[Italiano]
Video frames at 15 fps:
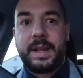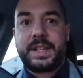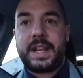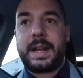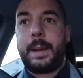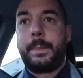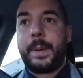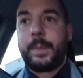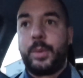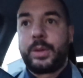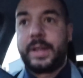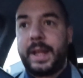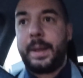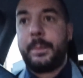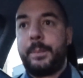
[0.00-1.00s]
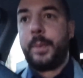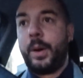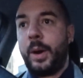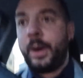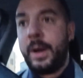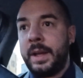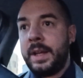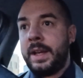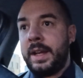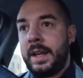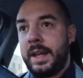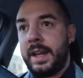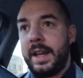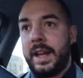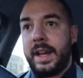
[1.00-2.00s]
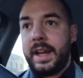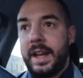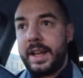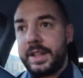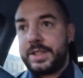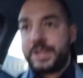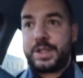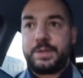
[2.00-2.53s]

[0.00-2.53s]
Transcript: già nel primo tempo eh,